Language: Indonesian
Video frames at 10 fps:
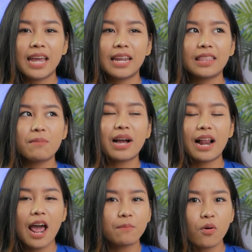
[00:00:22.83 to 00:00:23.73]
ini kita
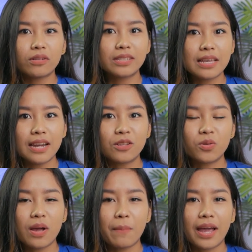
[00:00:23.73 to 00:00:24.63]
bakal unboxing dan
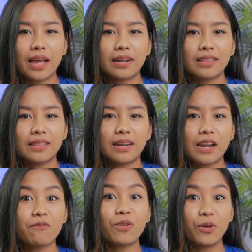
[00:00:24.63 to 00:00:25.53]
juga pengen
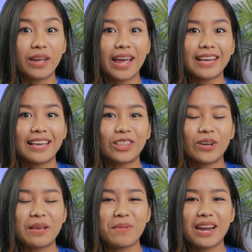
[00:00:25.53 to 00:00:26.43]
review ya gitu
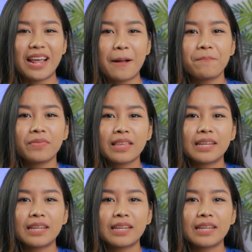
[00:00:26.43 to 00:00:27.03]
gimana